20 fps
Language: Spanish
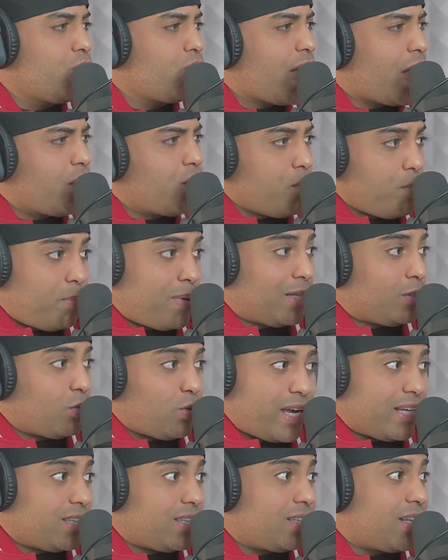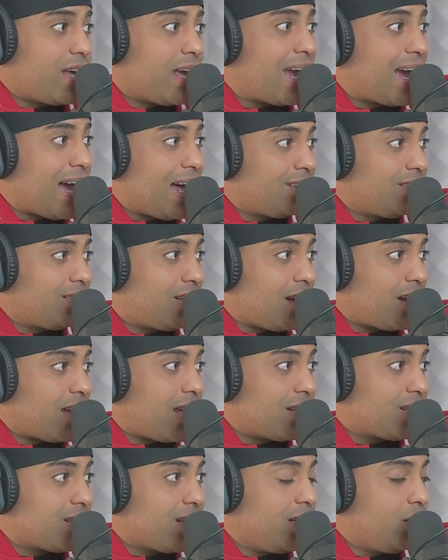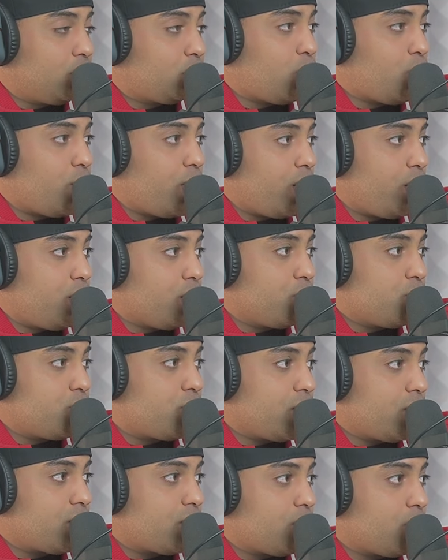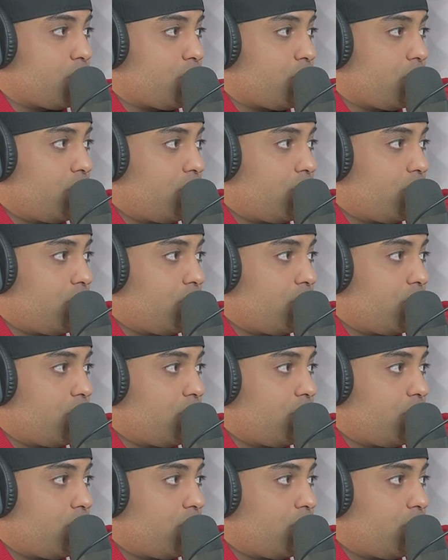que hay un plato que a ti te encanta, que hacen en Trujillo muchísimo.